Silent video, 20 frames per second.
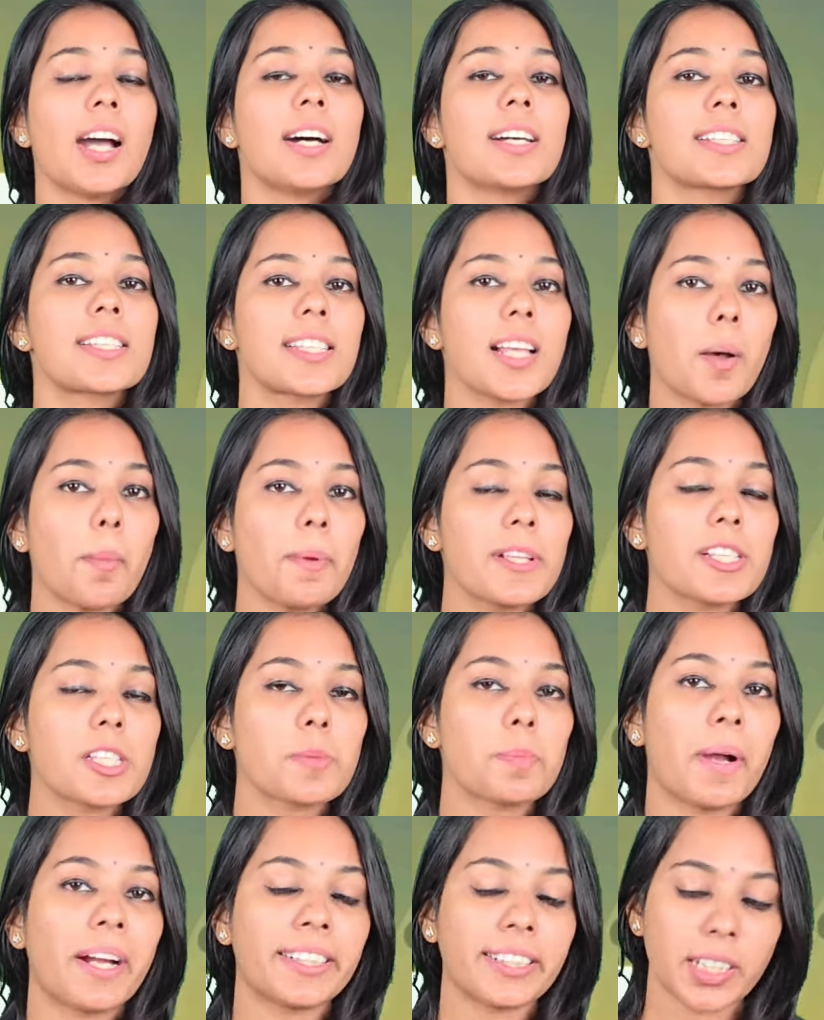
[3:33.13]
सब
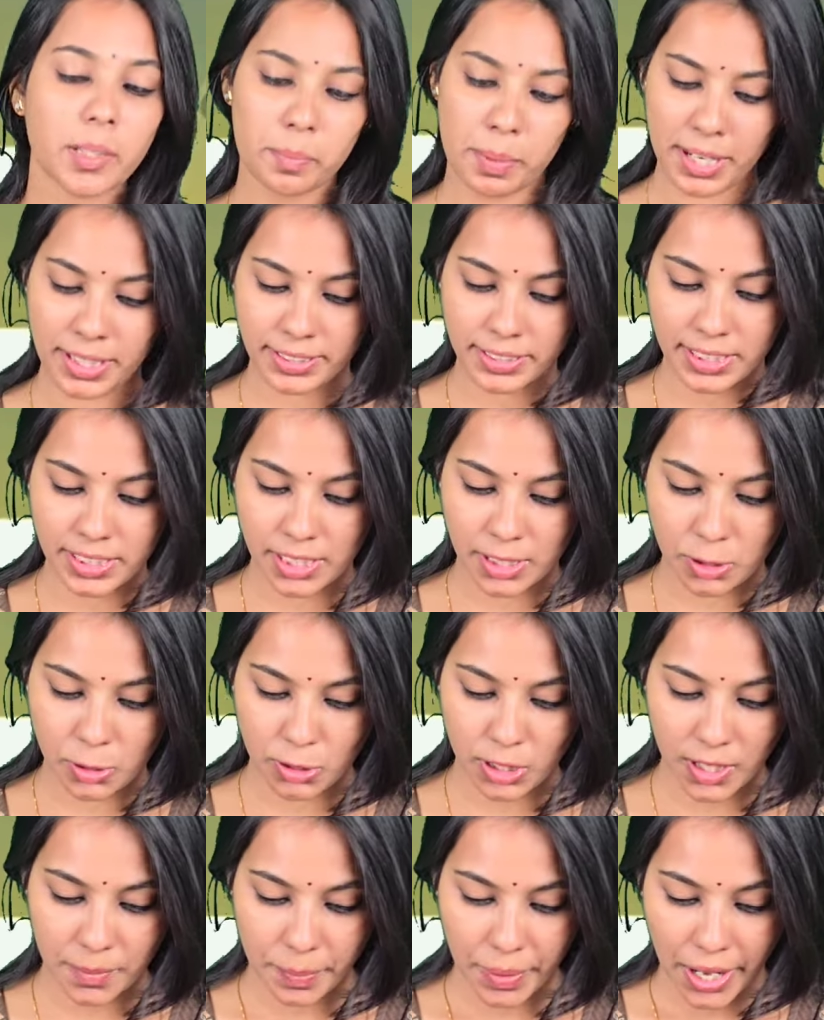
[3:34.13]
इंस्पेक्टर भर्ती से
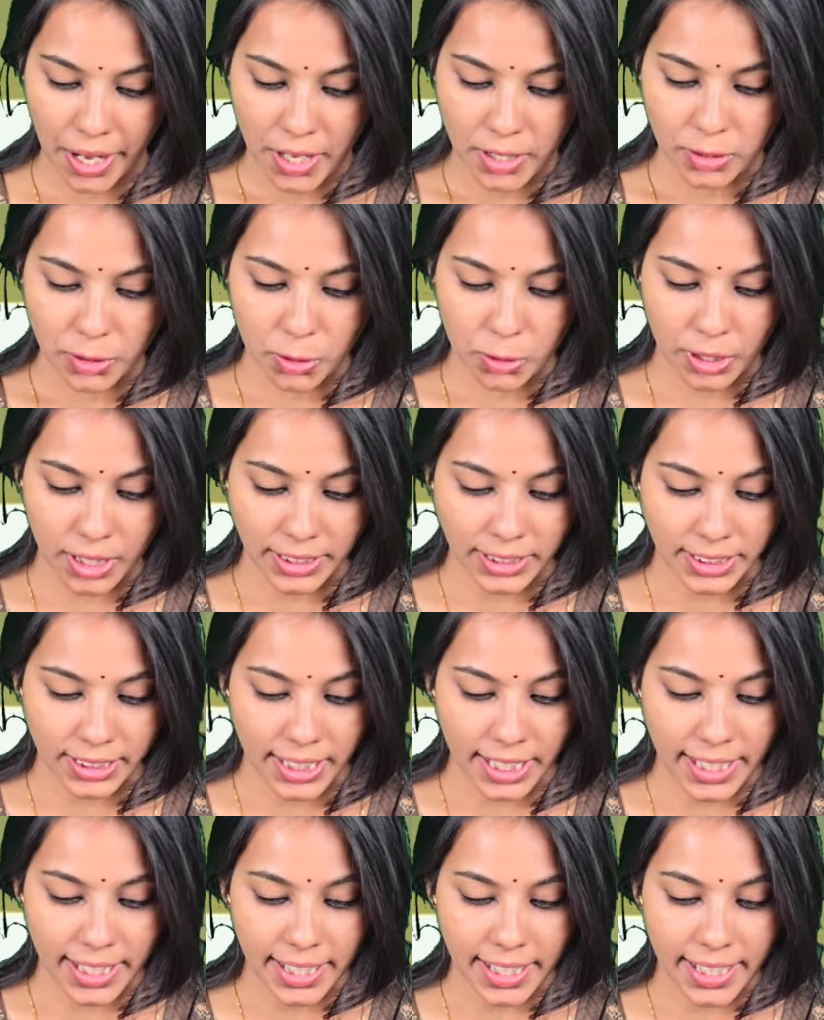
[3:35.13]
जुड़ा तो रद्द
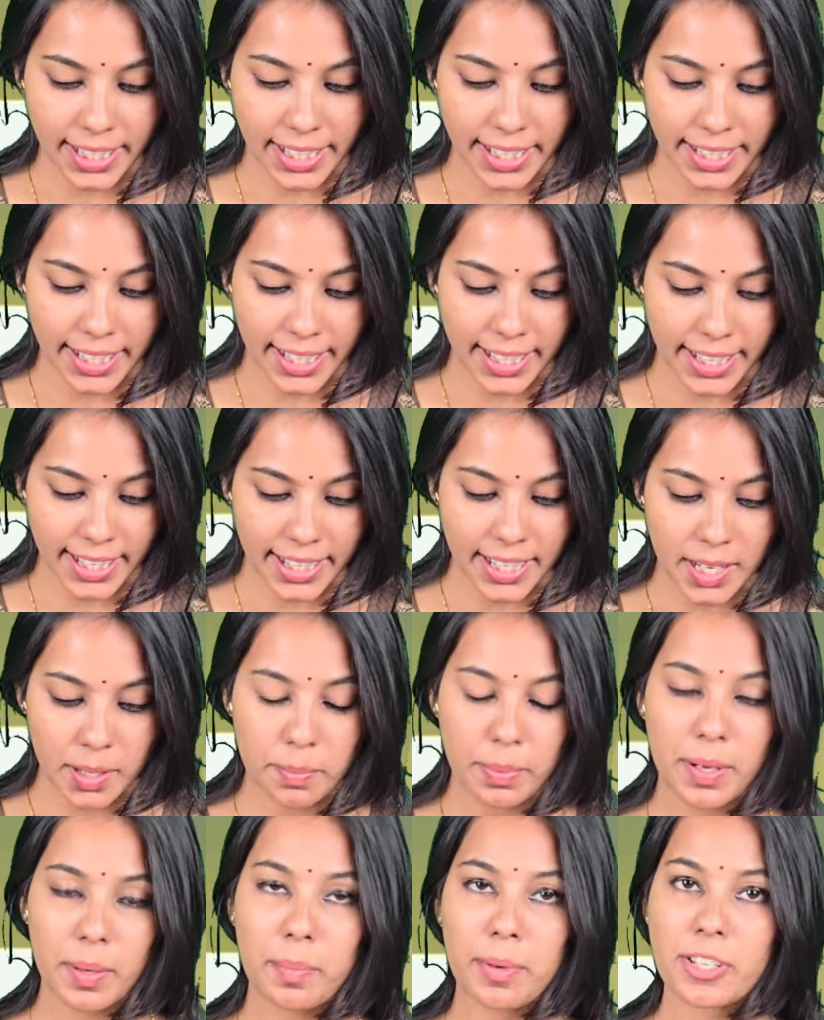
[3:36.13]
करने या नहीं करने
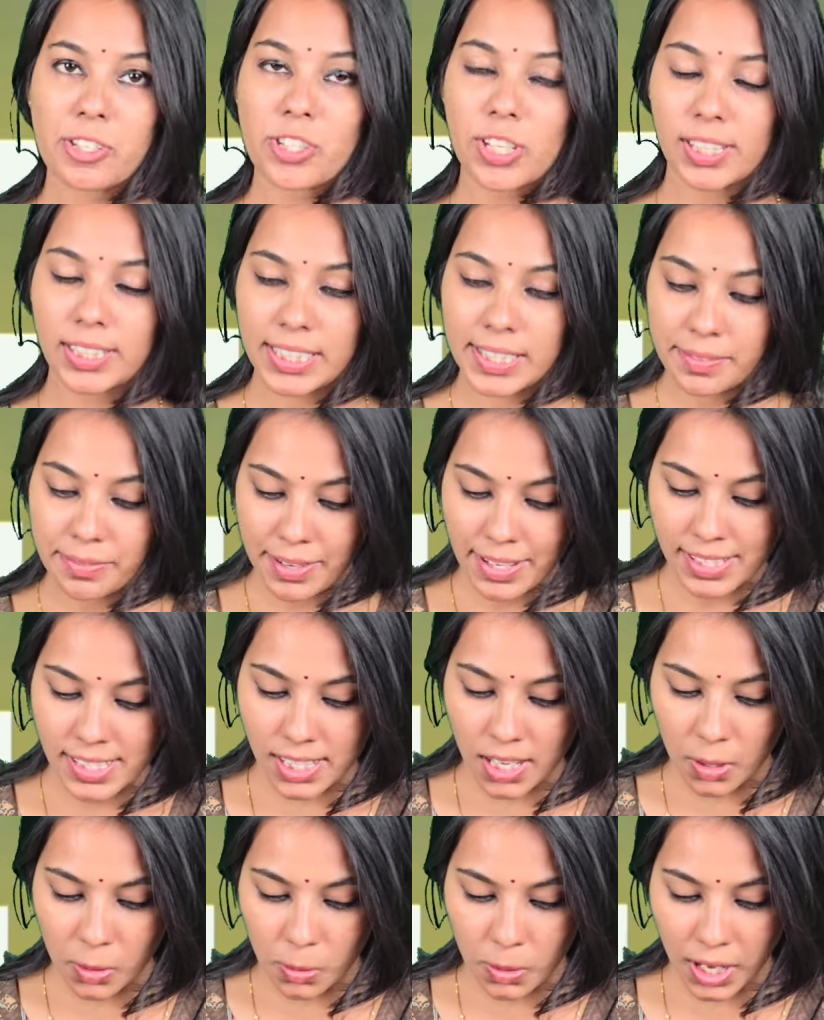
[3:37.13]
पर भी जल्द ही
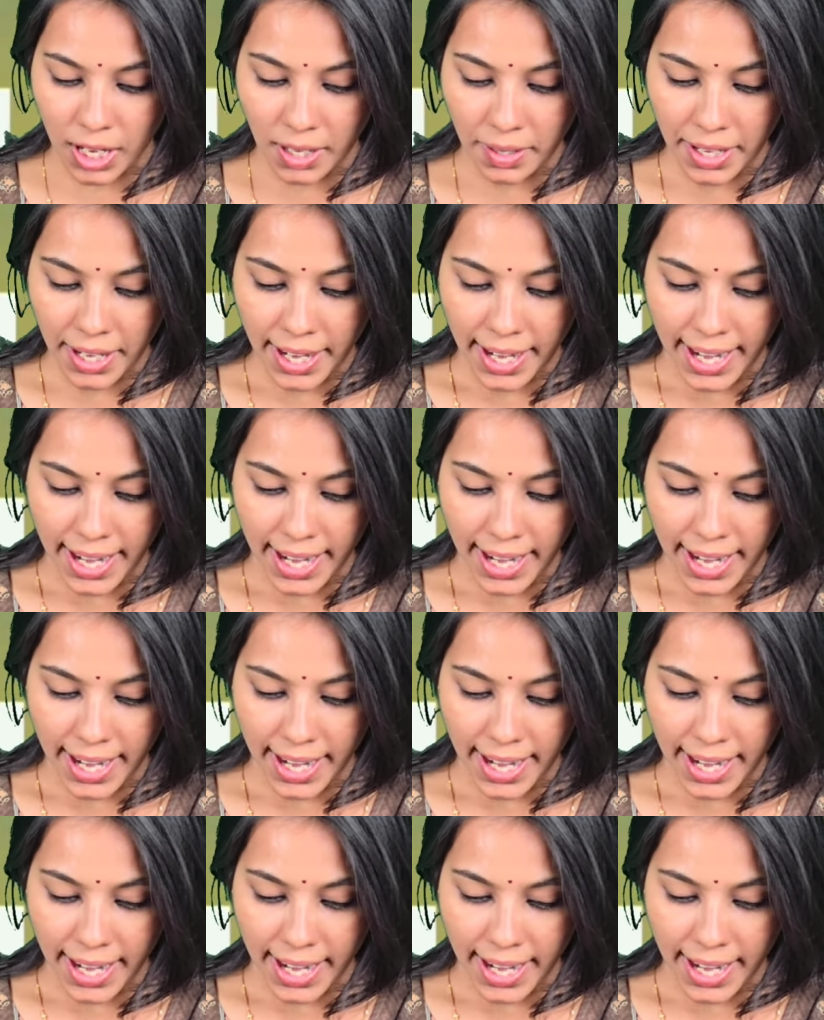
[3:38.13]
फैसला होगा